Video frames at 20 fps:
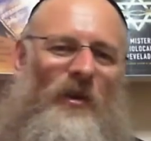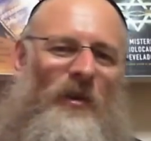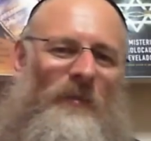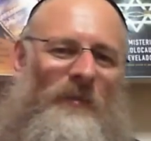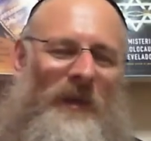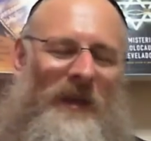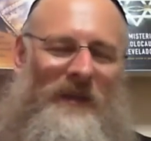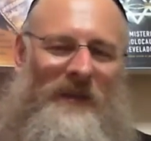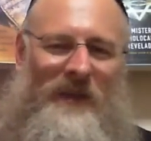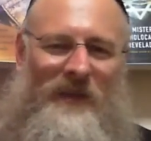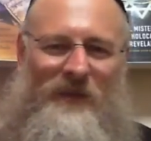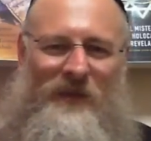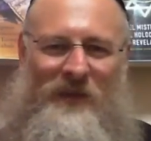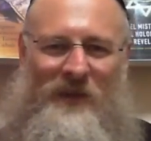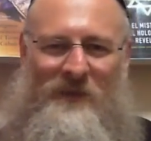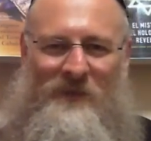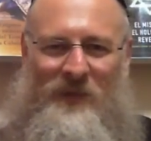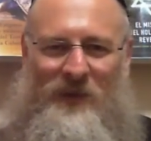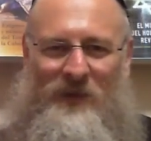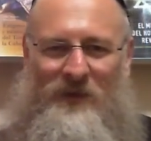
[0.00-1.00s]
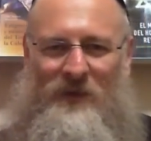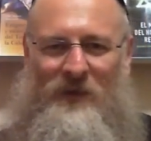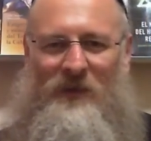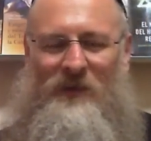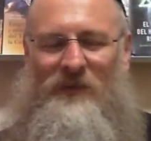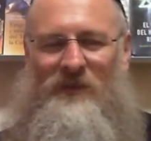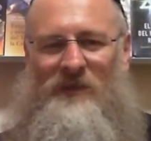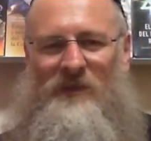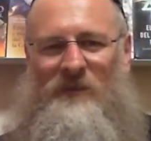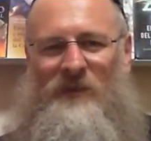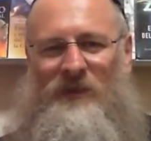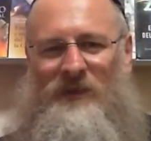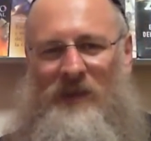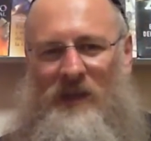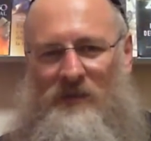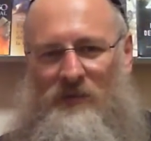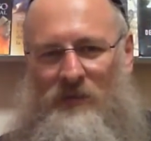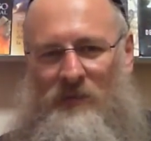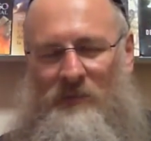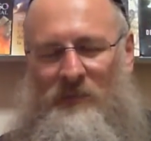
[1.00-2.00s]
o pantalones muy cortos y
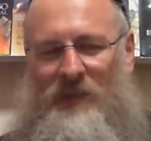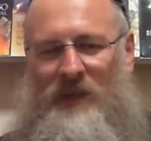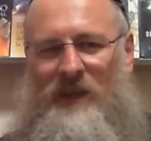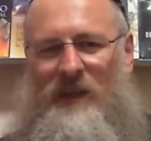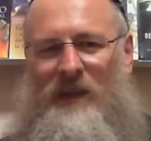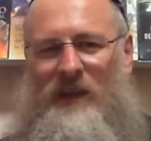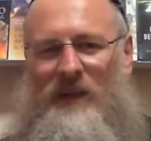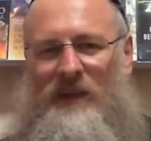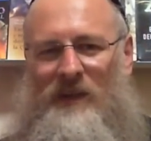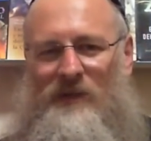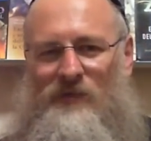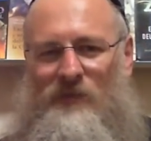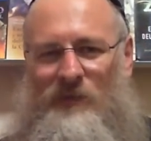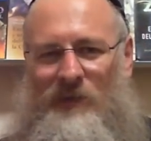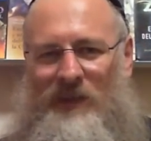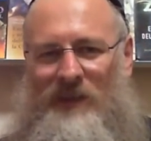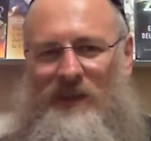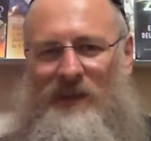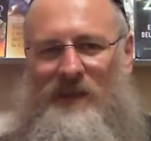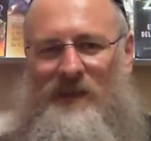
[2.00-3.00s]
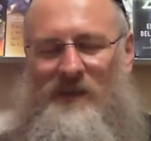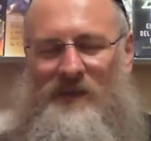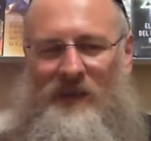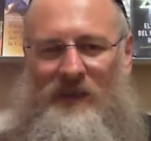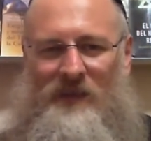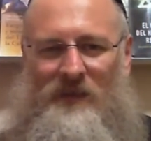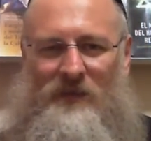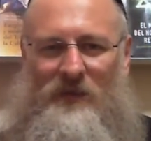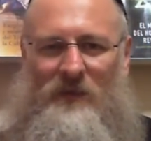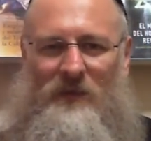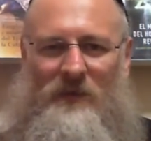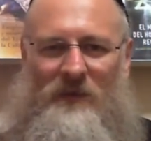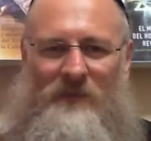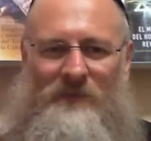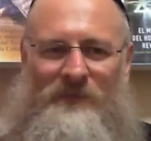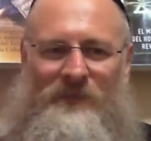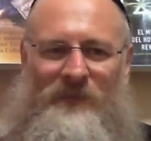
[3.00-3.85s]
mostrar sus piernas, su belleza y todo,